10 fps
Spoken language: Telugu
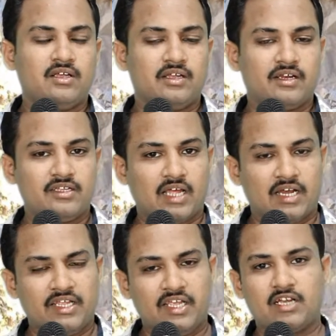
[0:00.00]
అండి
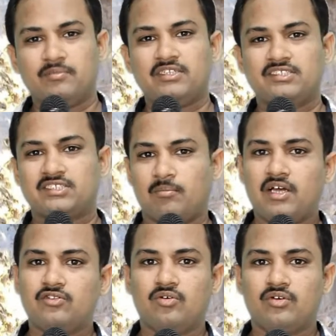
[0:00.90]
అనేక మంది
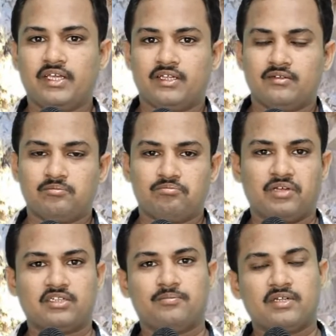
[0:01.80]
సమాధులు ఉన్నాయి
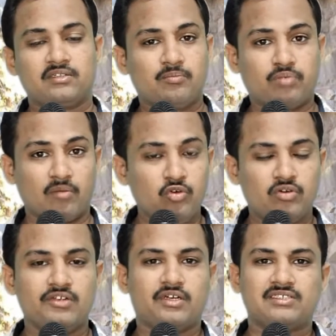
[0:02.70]
పెద్ద పెద్ద ప్రముఖుల
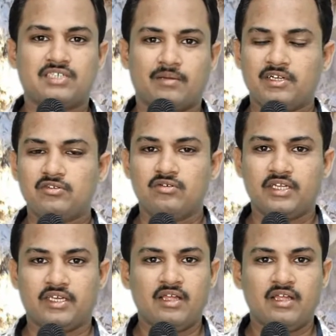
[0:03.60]
యొక్క సమాధులు ఉన్నాయి